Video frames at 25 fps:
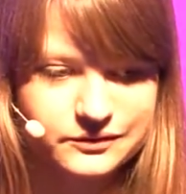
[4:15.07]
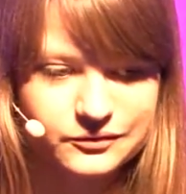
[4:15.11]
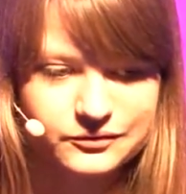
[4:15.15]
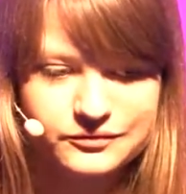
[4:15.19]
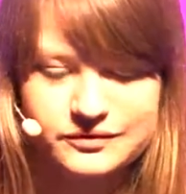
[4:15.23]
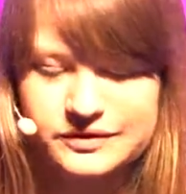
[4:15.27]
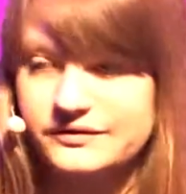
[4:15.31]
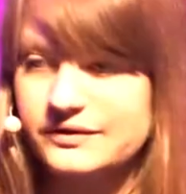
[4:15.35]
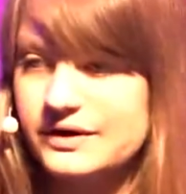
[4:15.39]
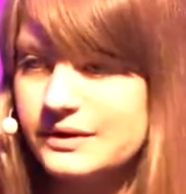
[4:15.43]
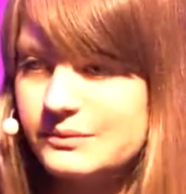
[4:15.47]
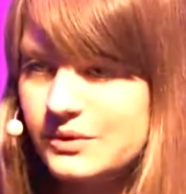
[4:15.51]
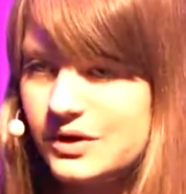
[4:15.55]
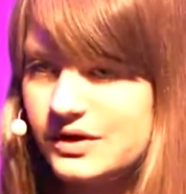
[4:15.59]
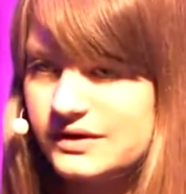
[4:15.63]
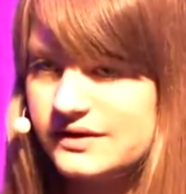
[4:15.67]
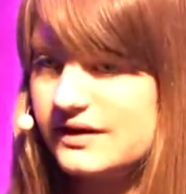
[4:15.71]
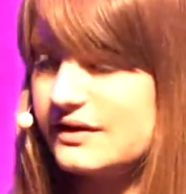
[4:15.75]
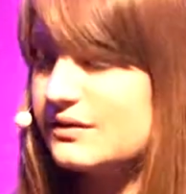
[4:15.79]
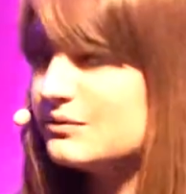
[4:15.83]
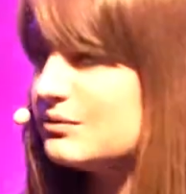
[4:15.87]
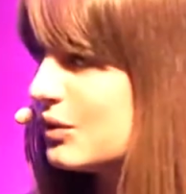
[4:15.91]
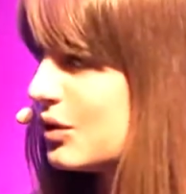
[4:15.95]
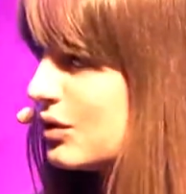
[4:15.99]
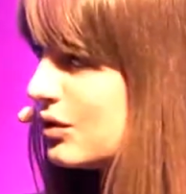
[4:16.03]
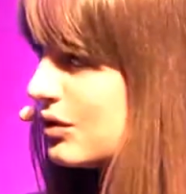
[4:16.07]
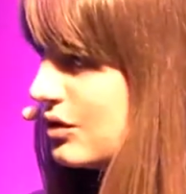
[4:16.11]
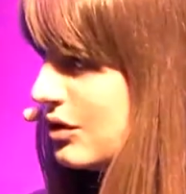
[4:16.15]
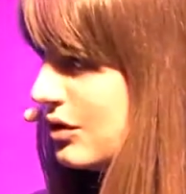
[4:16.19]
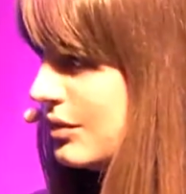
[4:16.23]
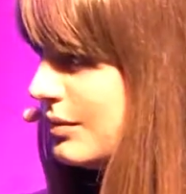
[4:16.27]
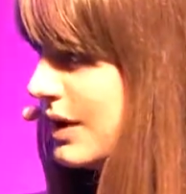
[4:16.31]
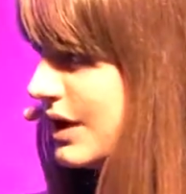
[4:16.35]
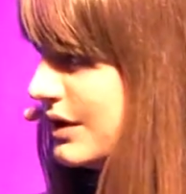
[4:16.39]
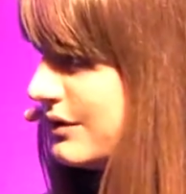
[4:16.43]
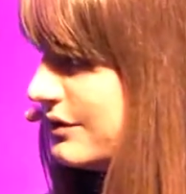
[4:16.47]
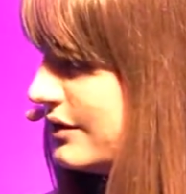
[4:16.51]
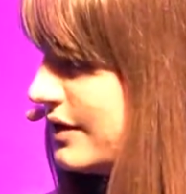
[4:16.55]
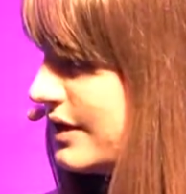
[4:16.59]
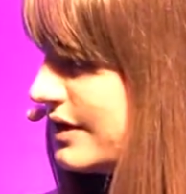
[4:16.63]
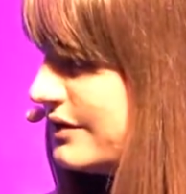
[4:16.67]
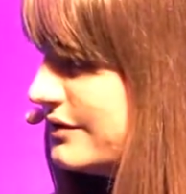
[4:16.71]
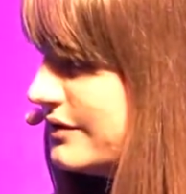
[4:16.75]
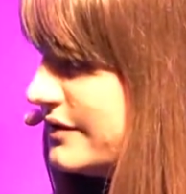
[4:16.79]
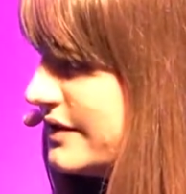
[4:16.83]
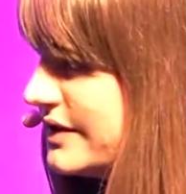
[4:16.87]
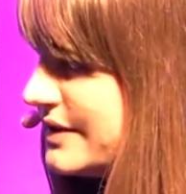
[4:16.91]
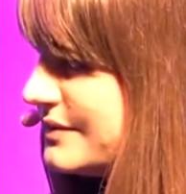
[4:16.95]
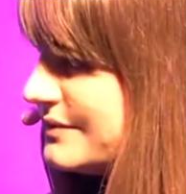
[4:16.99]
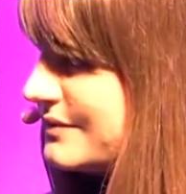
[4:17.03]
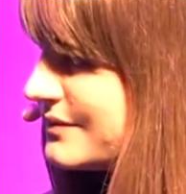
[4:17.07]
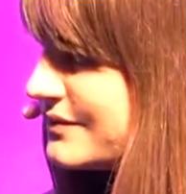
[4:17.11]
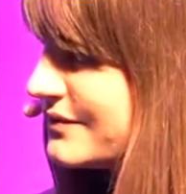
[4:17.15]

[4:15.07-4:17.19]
On fait vraiment un traitement global de la donnée.